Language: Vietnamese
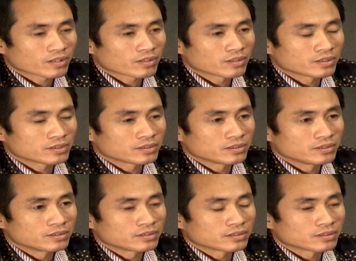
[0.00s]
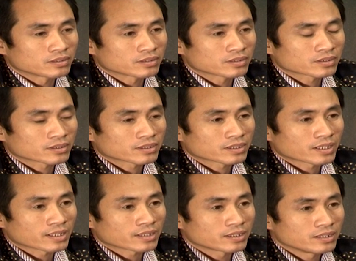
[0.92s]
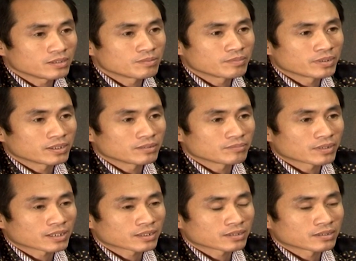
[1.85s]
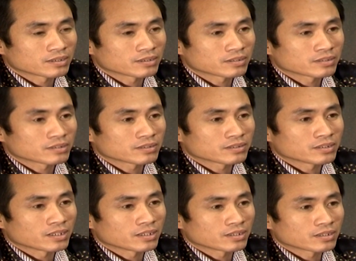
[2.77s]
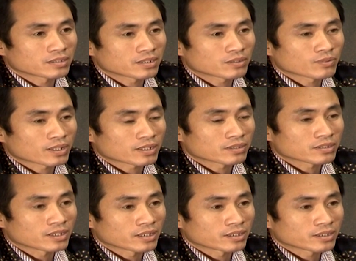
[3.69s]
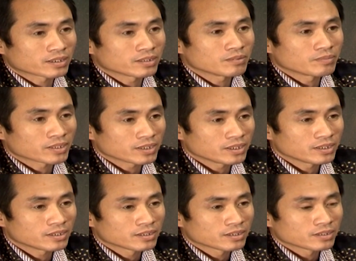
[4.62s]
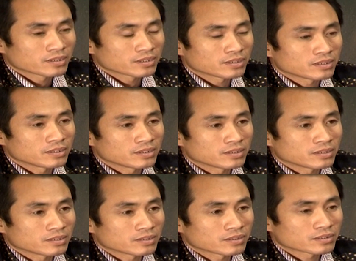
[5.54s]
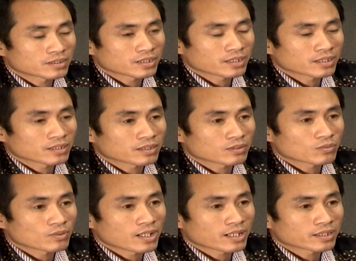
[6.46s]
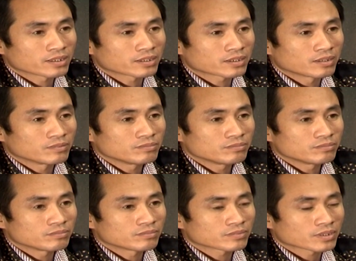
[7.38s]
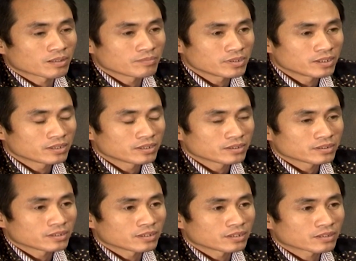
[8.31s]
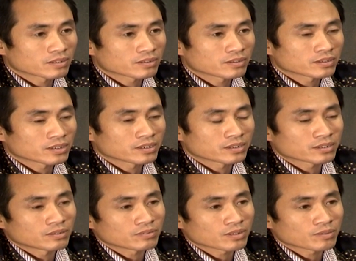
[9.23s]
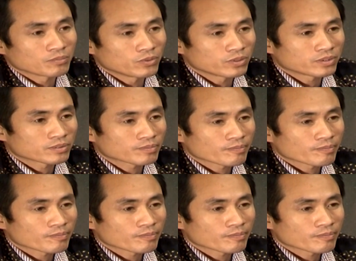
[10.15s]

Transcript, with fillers: Thế còn cái khí của mình mà để cái quạt nó đẩy cái khí của mình đi thì nó sẽ qua cái hệ thống tạo mưa, thì nó có hệ thống lọc bụi.